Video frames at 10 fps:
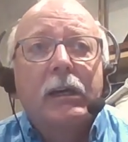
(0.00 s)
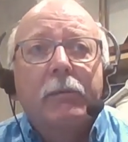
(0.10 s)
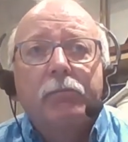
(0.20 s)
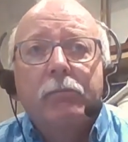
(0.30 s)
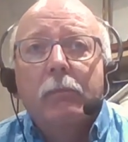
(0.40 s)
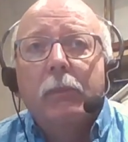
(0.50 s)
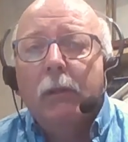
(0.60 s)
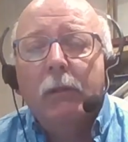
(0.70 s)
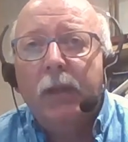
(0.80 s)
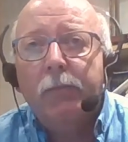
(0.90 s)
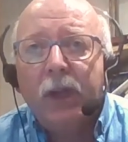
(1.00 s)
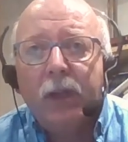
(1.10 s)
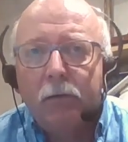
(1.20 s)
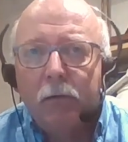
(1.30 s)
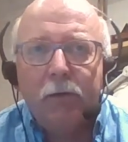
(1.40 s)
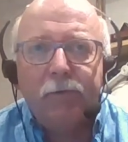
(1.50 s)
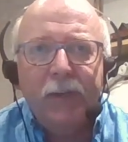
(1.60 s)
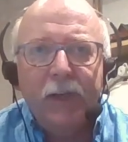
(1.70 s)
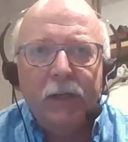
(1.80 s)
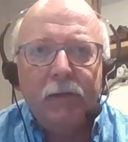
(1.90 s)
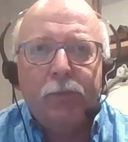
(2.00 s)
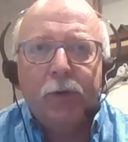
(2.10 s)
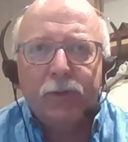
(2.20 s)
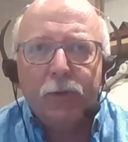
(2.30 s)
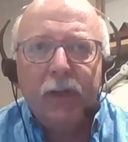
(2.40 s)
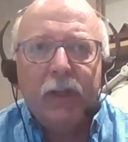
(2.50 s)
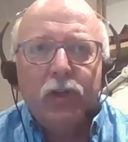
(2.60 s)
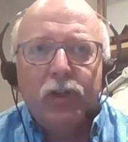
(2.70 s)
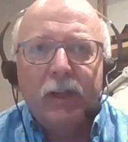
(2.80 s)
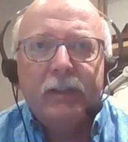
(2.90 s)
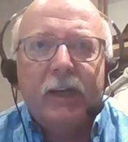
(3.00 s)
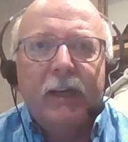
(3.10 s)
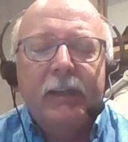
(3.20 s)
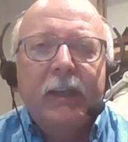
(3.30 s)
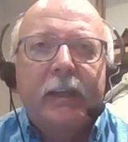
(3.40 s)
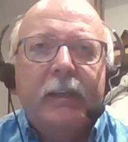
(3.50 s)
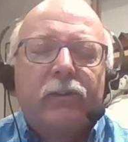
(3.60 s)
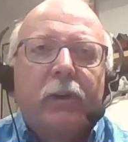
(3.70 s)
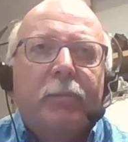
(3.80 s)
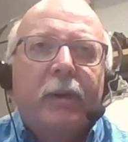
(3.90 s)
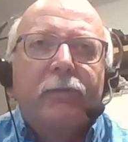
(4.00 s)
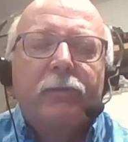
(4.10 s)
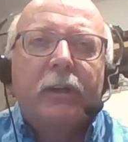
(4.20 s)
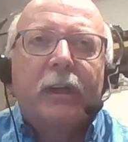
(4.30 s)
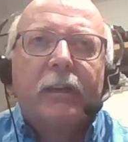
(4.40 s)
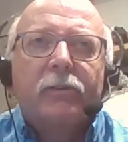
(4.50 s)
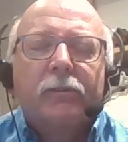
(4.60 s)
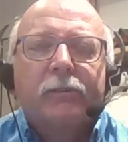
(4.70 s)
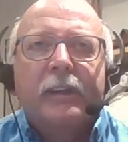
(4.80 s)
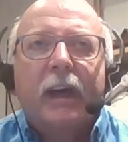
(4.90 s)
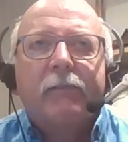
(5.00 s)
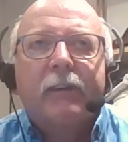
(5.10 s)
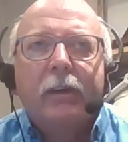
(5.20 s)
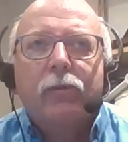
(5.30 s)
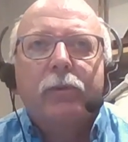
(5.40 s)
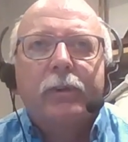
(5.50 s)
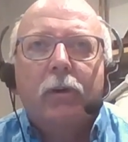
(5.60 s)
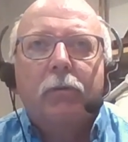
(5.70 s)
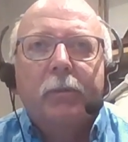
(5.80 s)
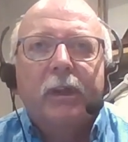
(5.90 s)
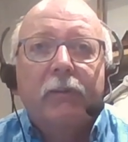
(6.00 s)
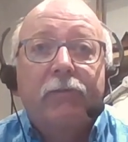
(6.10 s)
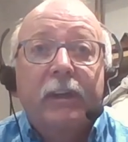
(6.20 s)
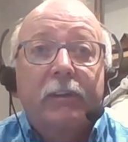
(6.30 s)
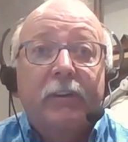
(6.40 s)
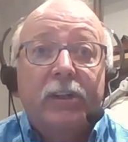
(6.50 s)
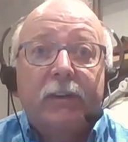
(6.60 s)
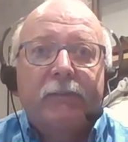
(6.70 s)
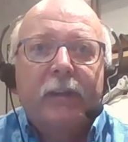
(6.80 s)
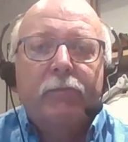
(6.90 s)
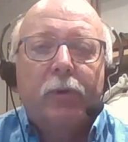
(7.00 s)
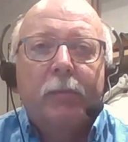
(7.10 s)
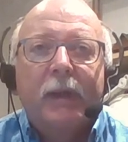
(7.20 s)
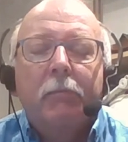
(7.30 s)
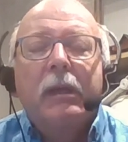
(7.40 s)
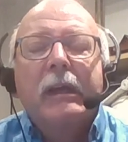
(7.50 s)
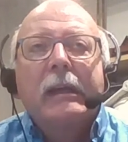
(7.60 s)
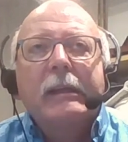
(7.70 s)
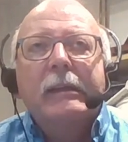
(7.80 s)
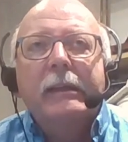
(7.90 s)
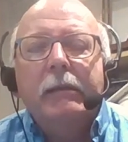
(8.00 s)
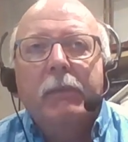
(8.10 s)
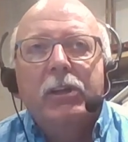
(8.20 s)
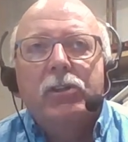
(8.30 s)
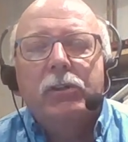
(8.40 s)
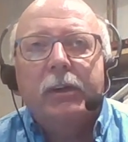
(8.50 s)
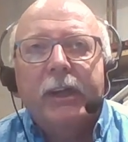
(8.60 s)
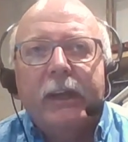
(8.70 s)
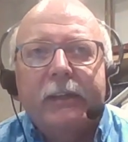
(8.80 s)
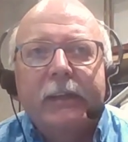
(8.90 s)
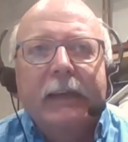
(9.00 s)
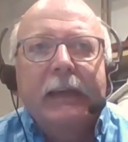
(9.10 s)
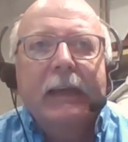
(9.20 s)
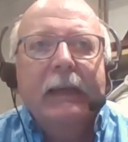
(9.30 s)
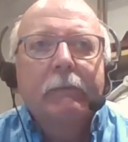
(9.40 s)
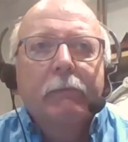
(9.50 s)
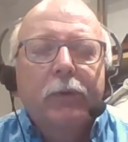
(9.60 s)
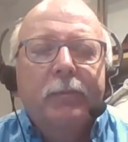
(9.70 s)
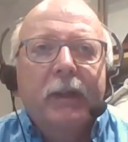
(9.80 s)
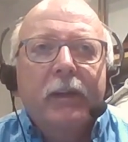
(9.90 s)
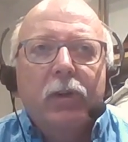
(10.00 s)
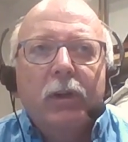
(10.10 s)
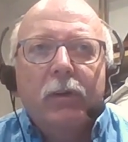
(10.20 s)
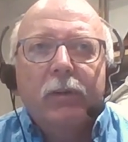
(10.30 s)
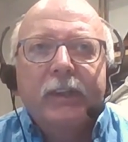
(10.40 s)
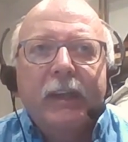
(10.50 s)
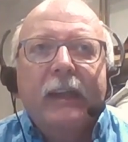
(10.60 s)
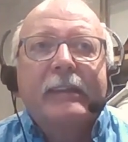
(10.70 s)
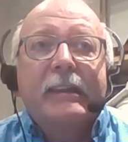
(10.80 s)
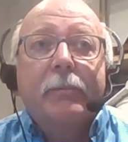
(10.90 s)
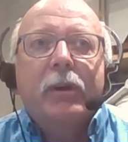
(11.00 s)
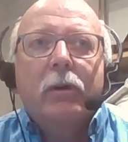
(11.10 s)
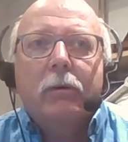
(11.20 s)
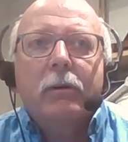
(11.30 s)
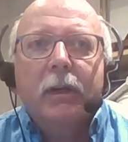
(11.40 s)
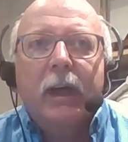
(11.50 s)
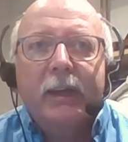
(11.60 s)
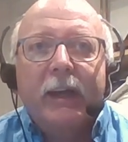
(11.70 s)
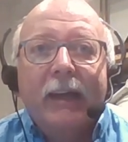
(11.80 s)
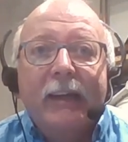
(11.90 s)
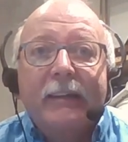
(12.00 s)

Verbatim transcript: Ähm, neben den äh, vielen persönlichen Schicksalen, die ja natürlich bei der Flutkatastrophe da waren und auch mit den vielen wirtschaftlichen Problemen, die die Menschen dort hatten, muss man natürlich auch sehen, es gibt auch eine,